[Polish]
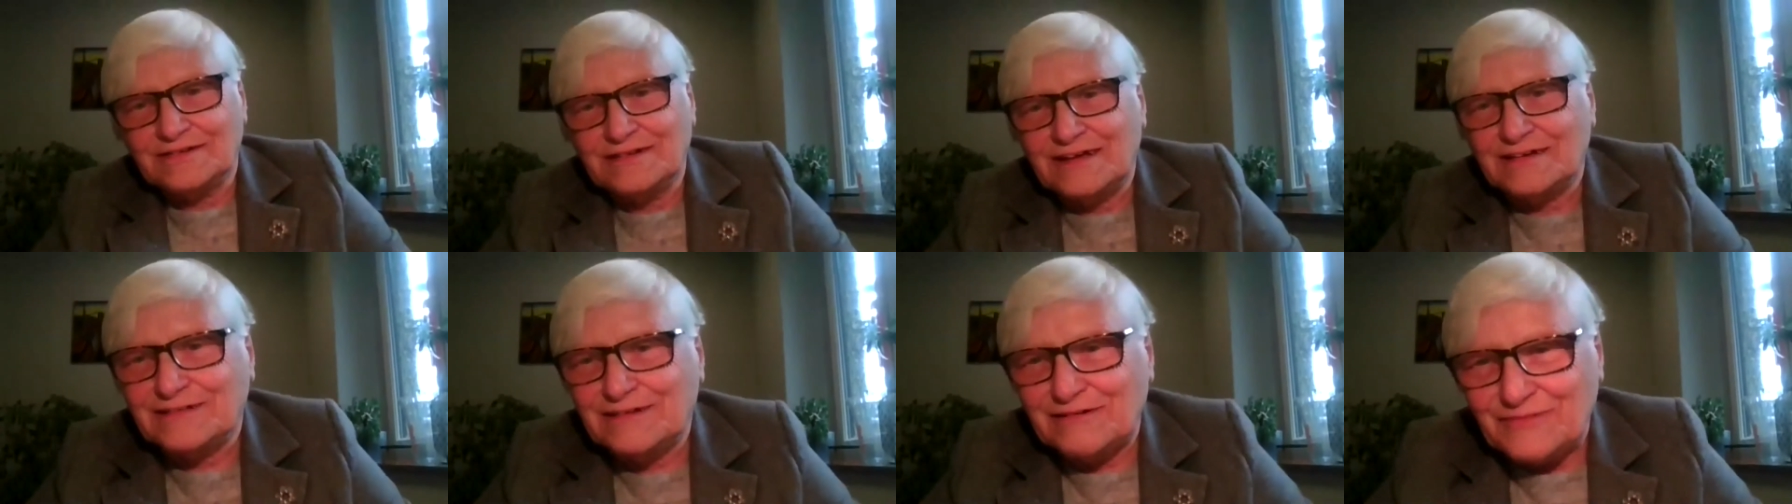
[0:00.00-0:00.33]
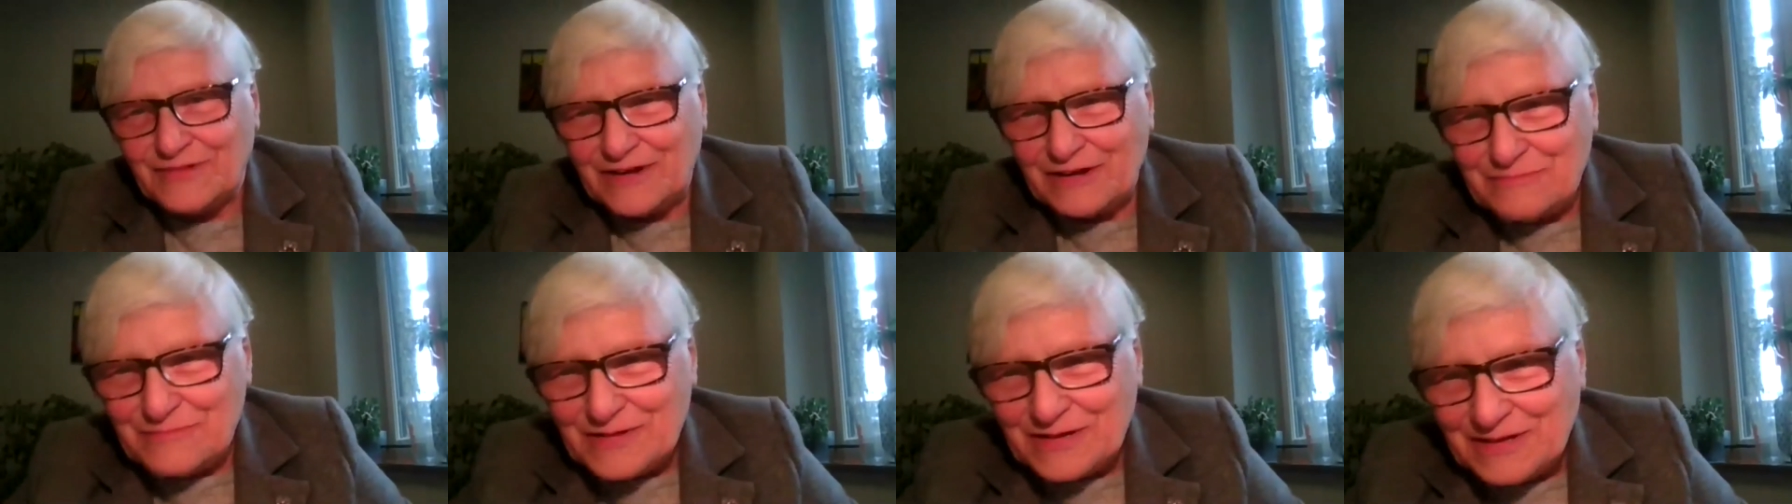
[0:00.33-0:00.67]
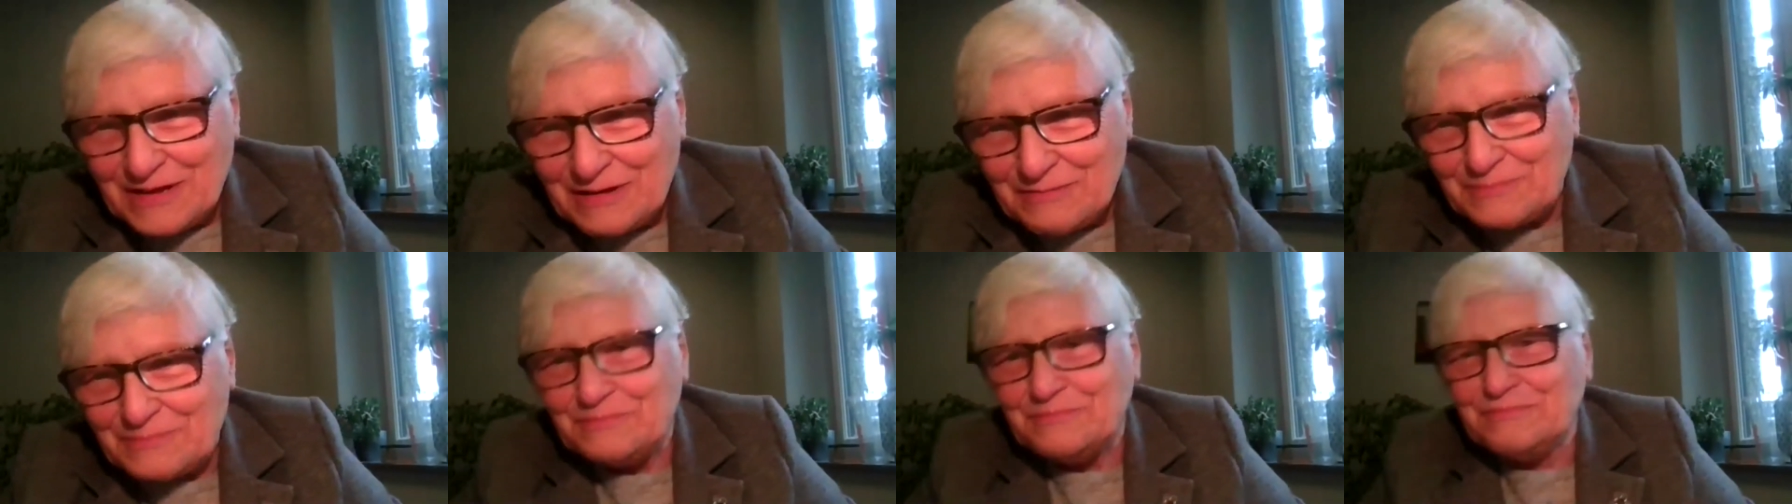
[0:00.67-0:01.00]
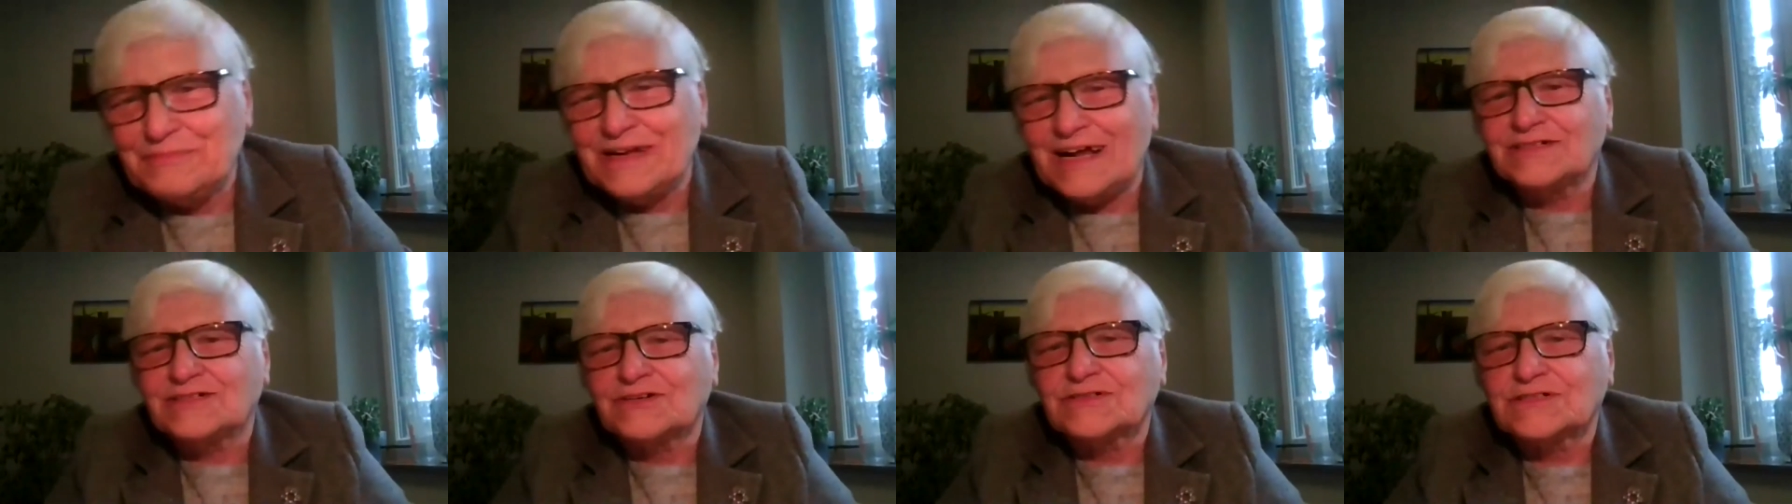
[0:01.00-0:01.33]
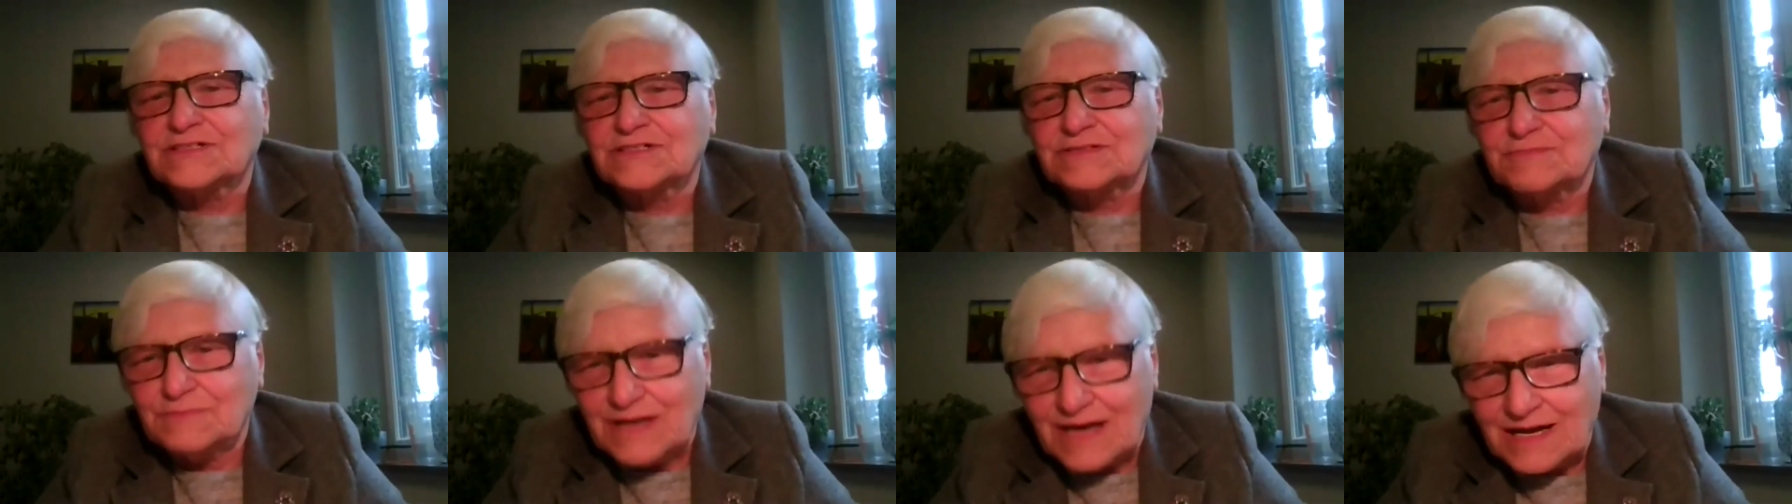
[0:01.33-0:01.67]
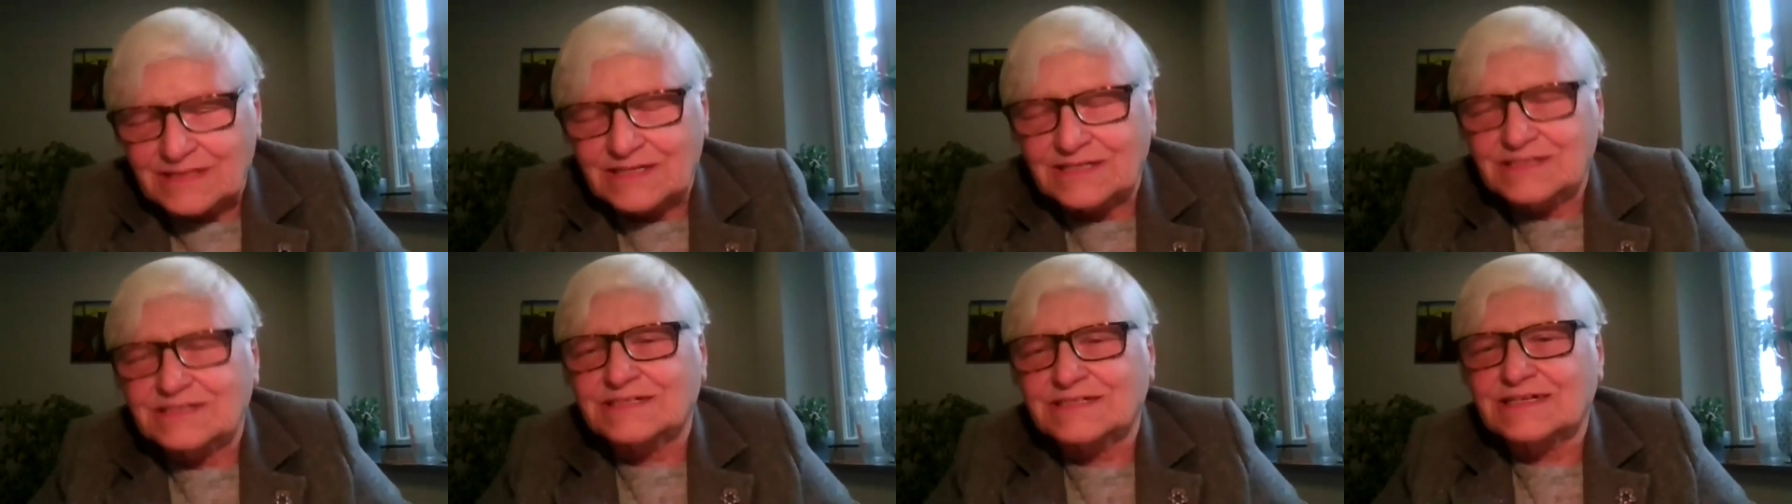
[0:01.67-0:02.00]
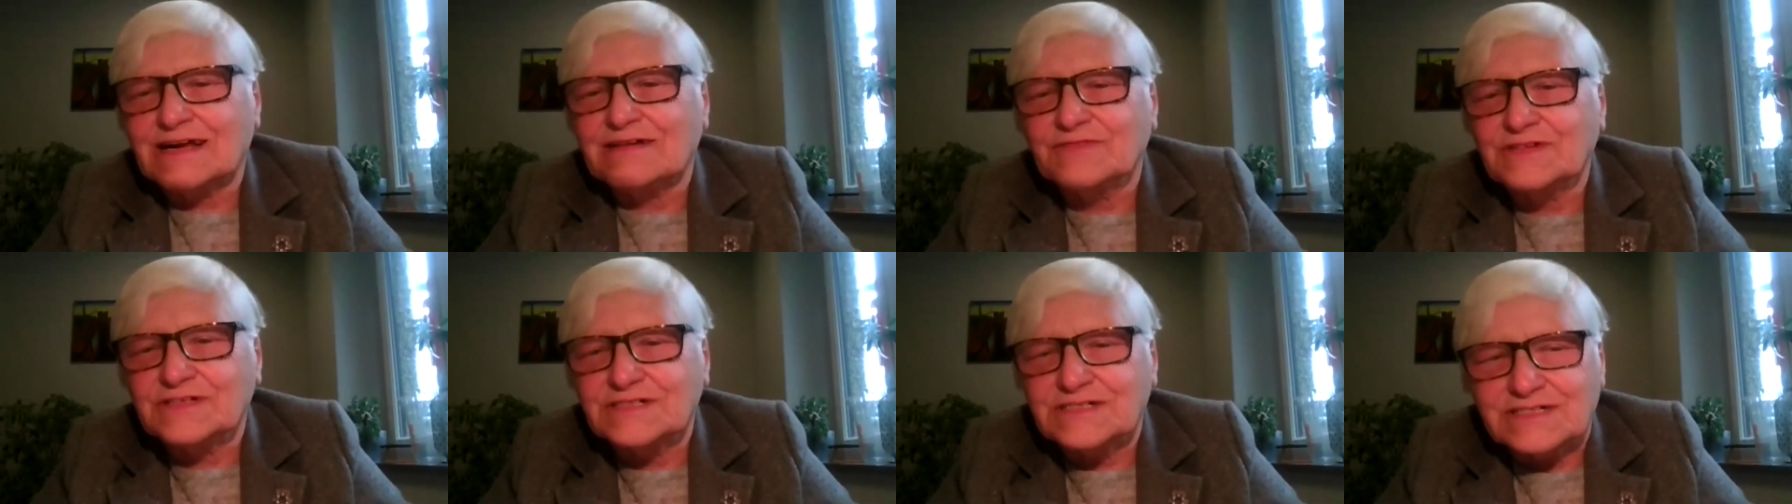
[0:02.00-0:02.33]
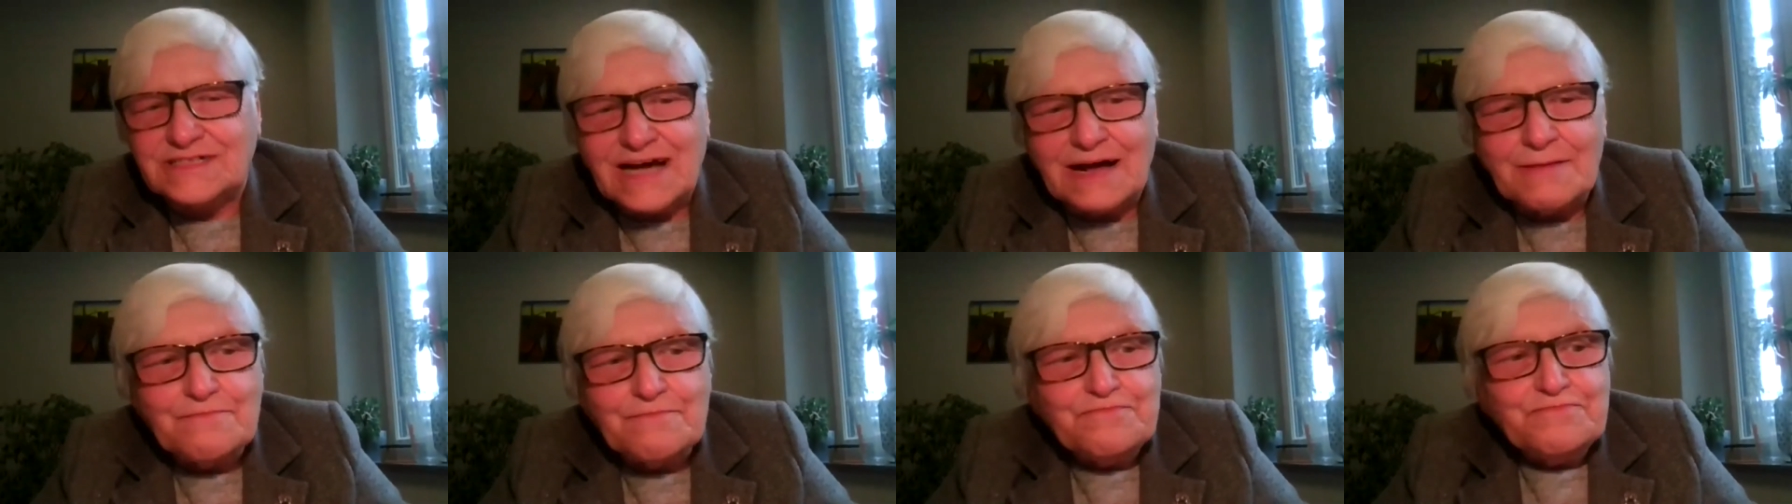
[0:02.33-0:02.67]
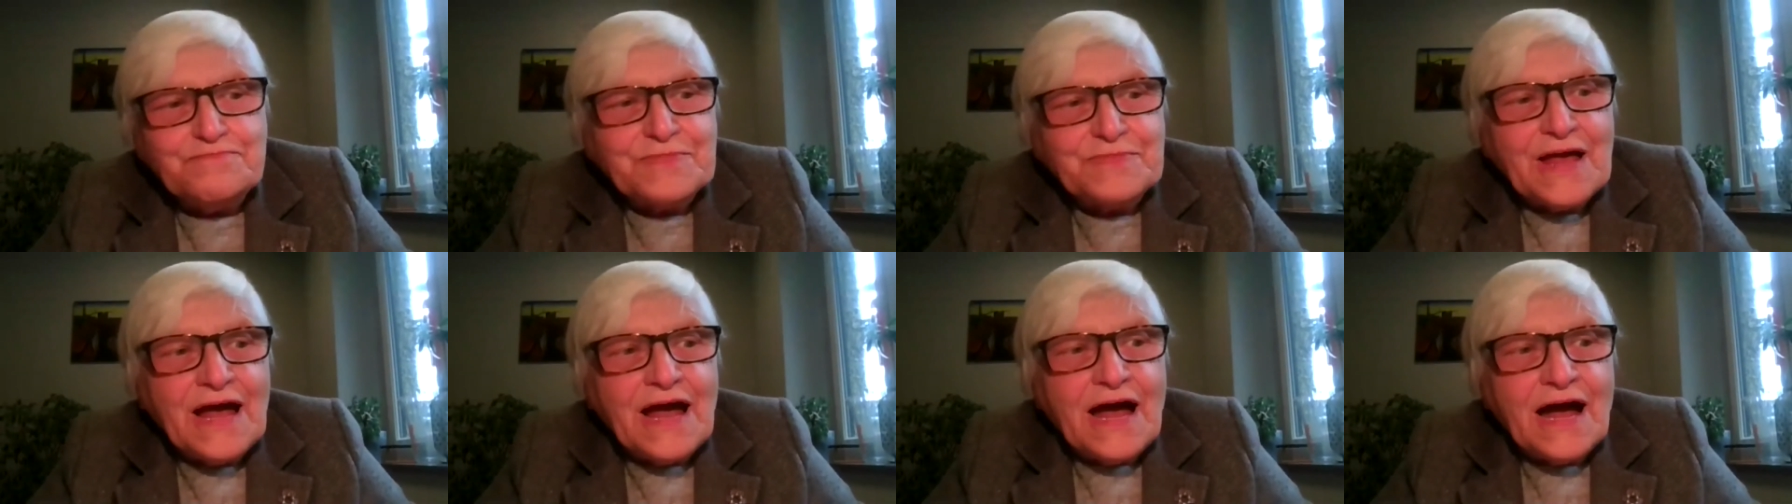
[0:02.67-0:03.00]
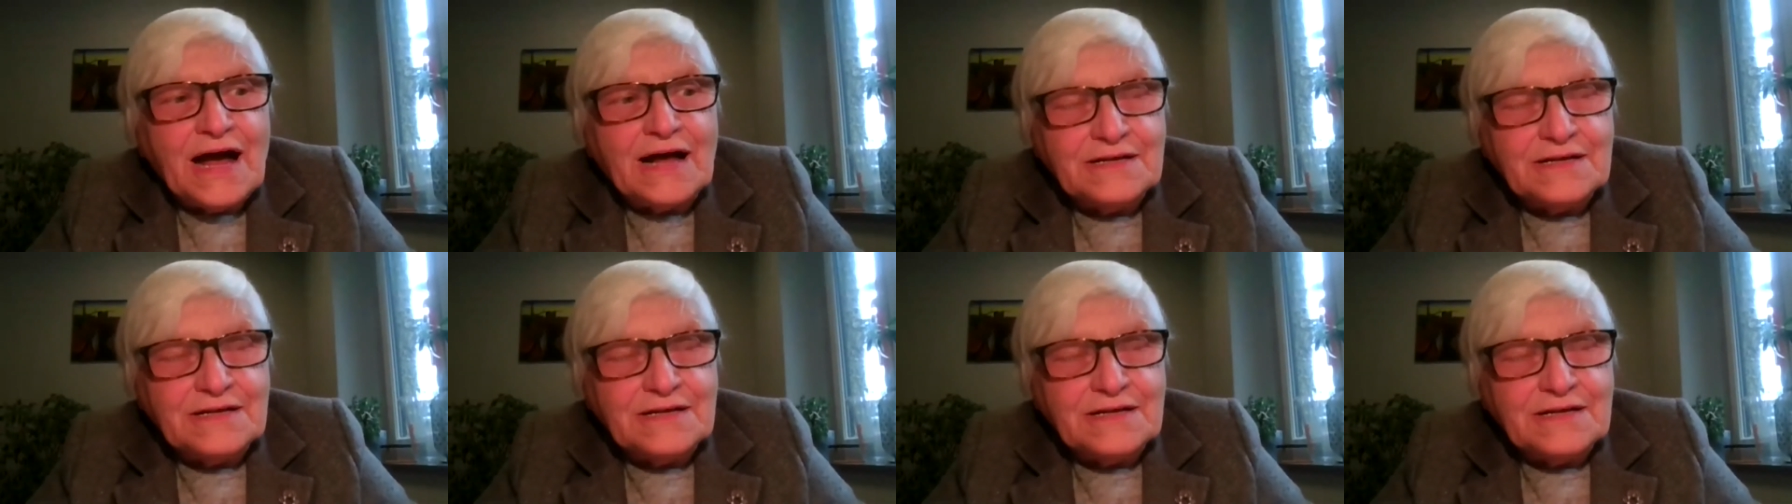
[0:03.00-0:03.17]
do vremena mladog, mladih slavista. Ali